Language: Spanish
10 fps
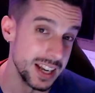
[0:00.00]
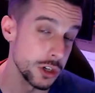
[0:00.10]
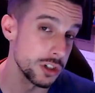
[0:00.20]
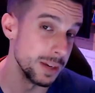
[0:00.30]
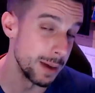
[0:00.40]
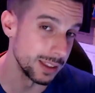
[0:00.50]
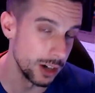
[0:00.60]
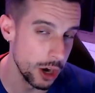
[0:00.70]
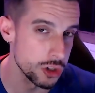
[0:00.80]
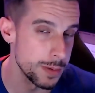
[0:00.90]
Eso si en
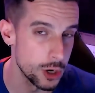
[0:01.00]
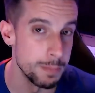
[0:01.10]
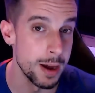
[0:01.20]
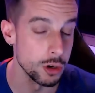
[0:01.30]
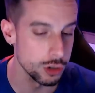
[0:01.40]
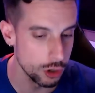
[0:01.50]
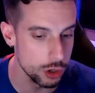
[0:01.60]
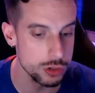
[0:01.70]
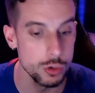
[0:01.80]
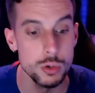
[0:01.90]
Barcelona no se ve con malos
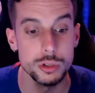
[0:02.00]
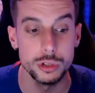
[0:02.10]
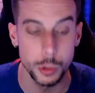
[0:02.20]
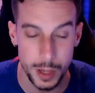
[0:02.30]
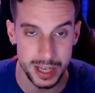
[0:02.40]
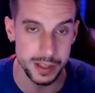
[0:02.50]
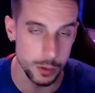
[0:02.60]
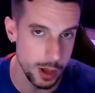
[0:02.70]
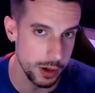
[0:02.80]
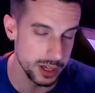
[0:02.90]
ojos un trueque de
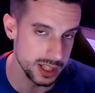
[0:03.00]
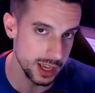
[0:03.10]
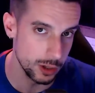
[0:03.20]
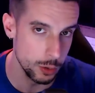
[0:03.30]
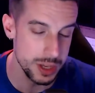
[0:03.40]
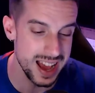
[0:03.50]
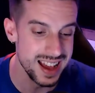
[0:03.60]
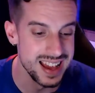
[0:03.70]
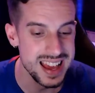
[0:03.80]
jugadores que incluya